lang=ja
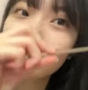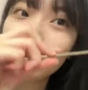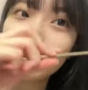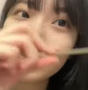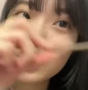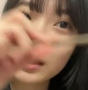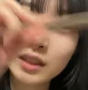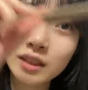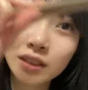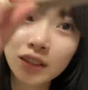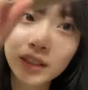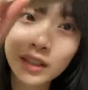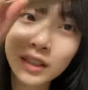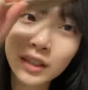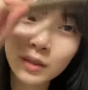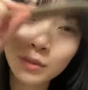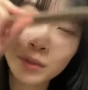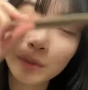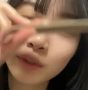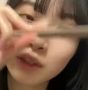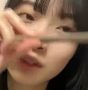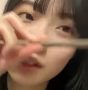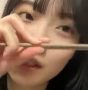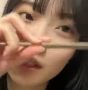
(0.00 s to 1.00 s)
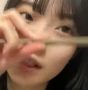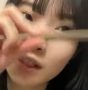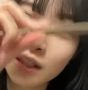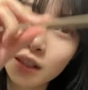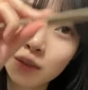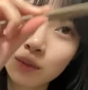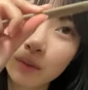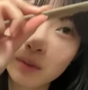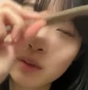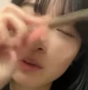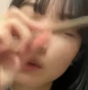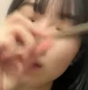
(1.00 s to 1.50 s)
だしなんかもう
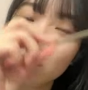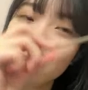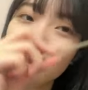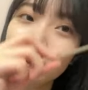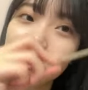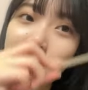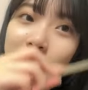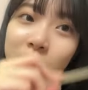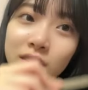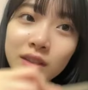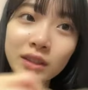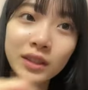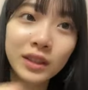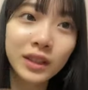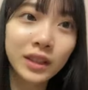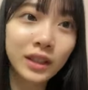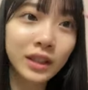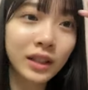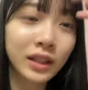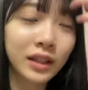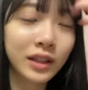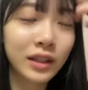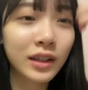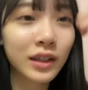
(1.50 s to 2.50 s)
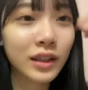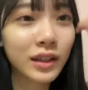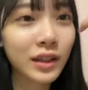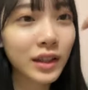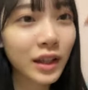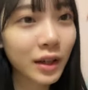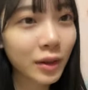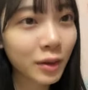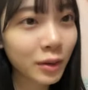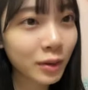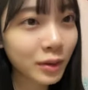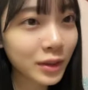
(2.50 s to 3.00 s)
サーヤもびっくりなんか「
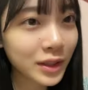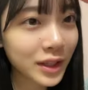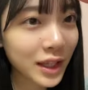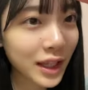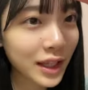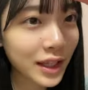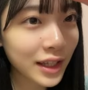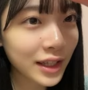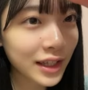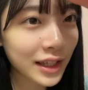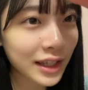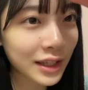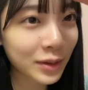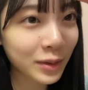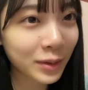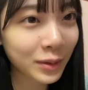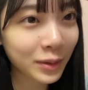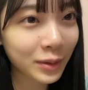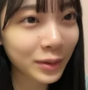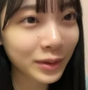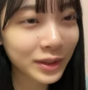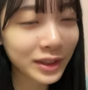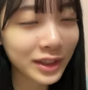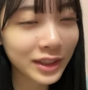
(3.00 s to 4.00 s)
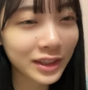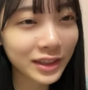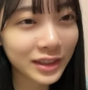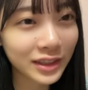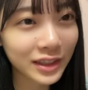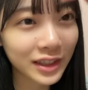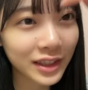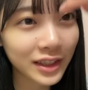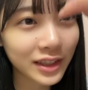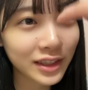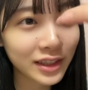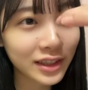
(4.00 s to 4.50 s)
ヤッホーサーヤだよ」って言っ
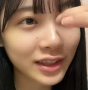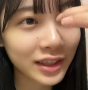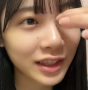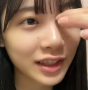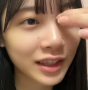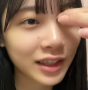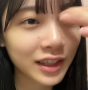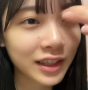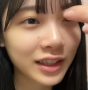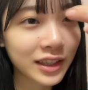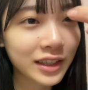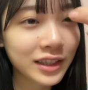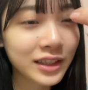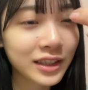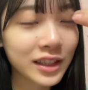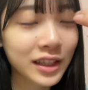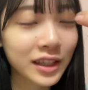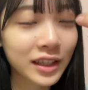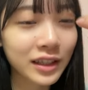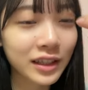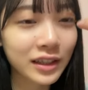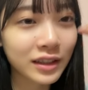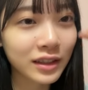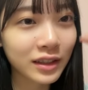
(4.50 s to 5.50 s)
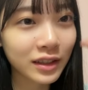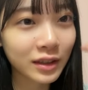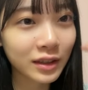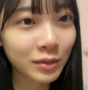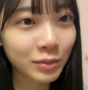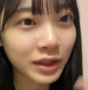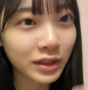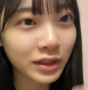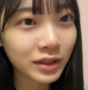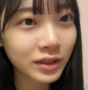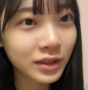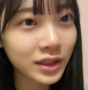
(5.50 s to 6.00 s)
てた話しかけてた
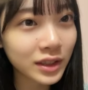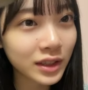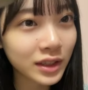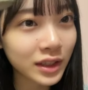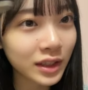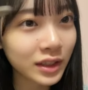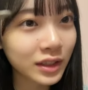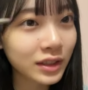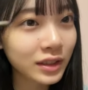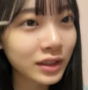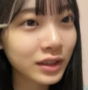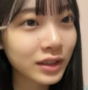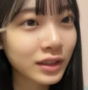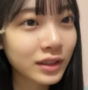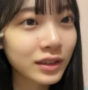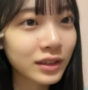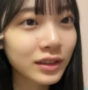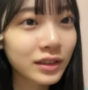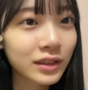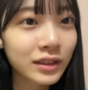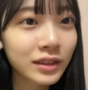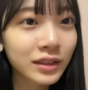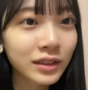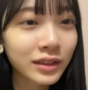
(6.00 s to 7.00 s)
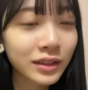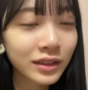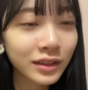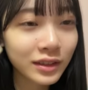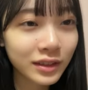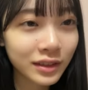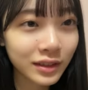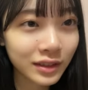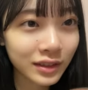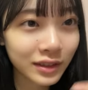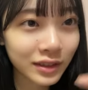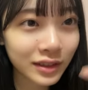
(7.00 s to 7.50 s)
びっくりした
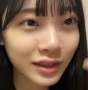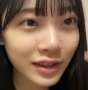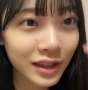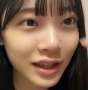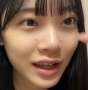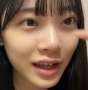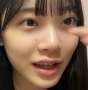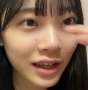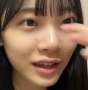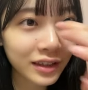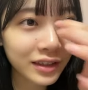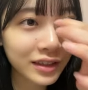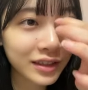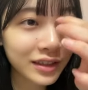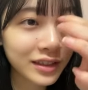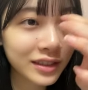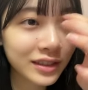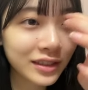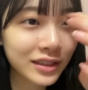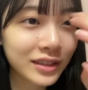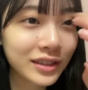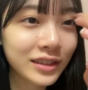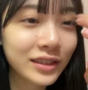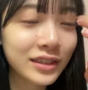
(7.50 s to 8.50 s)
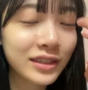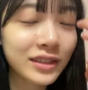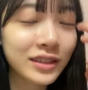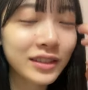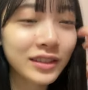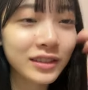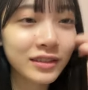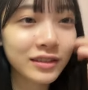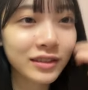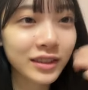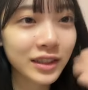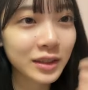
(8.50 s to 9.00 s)
え
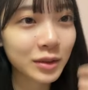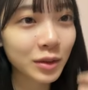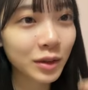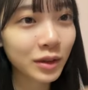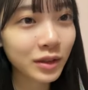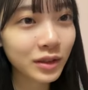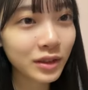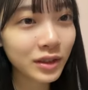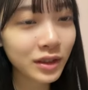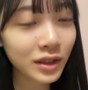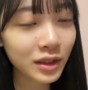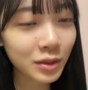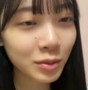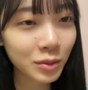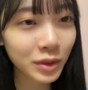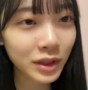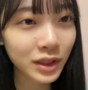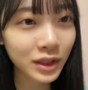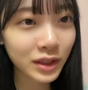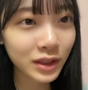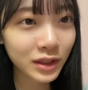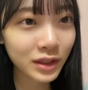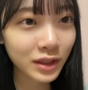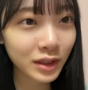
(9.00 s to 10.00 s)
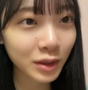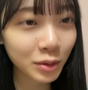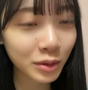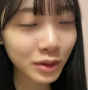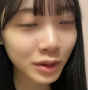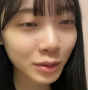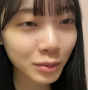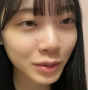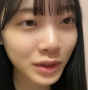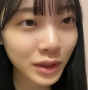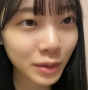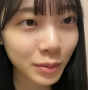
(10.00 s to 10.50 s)
私本当にもう一言も
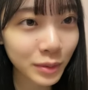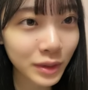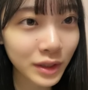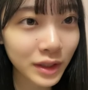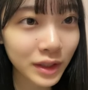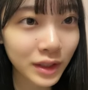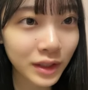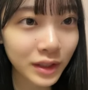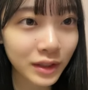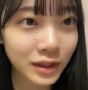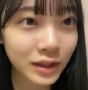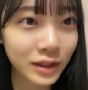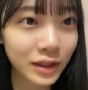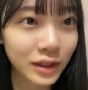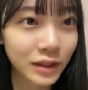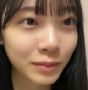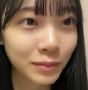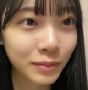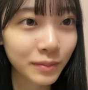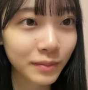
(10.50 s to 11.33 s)
喋れなかった